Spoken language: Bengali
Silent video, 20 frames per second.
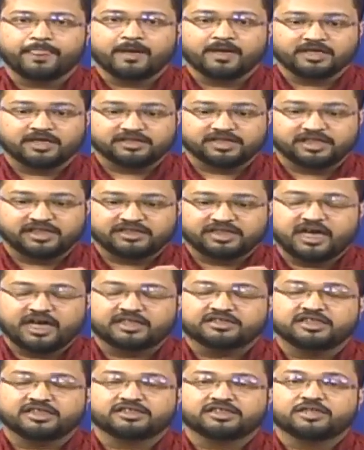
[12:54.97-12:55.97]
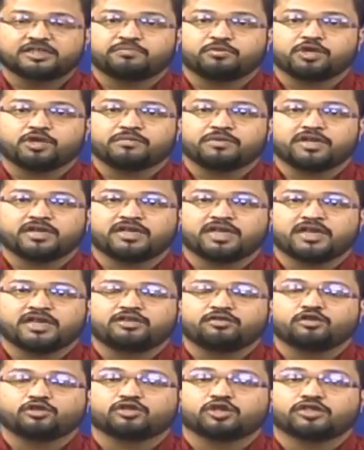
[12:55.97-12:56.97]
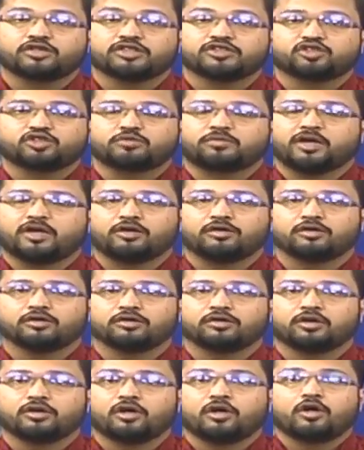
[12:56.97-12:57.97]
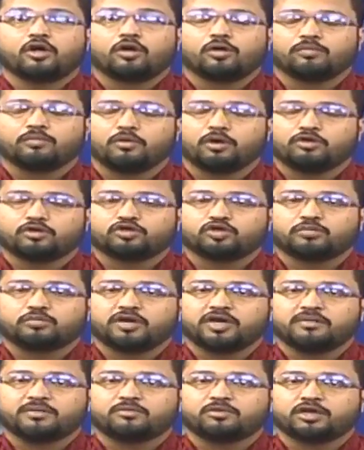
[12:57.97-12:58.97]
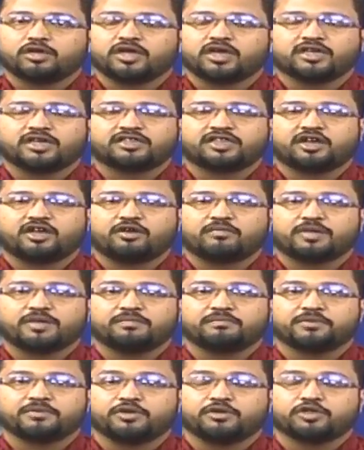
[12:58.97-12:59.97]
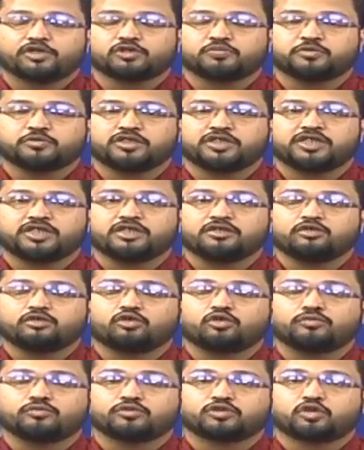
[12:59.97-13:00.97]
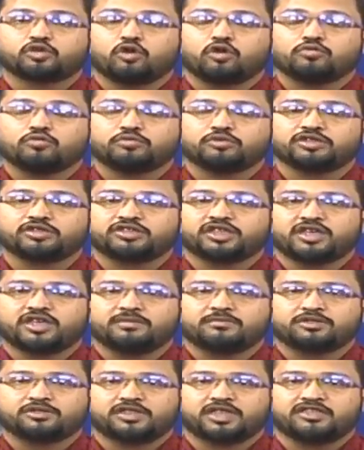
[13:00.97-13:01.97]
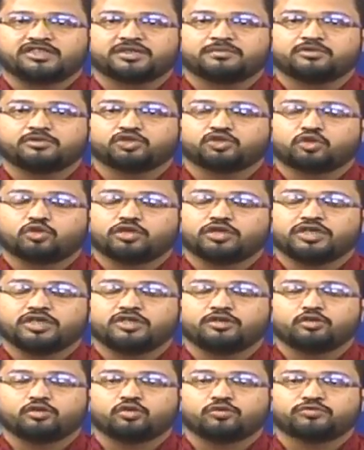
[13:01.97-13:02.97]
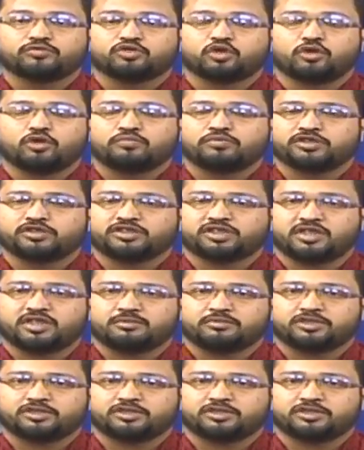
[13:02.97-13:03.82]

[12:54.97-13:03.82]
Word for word: সেই সাকসেসের পরিমাণটা কিন্তু যথেষ্ট ভালো বর্তমানে মনে রাখতে হবে বৃহস্পতি কিন্তু খুব স্ট্রং পজিশনে বসে আছে এবং শনি কিন্তু খুব স্ট্রং পজিশনে বসে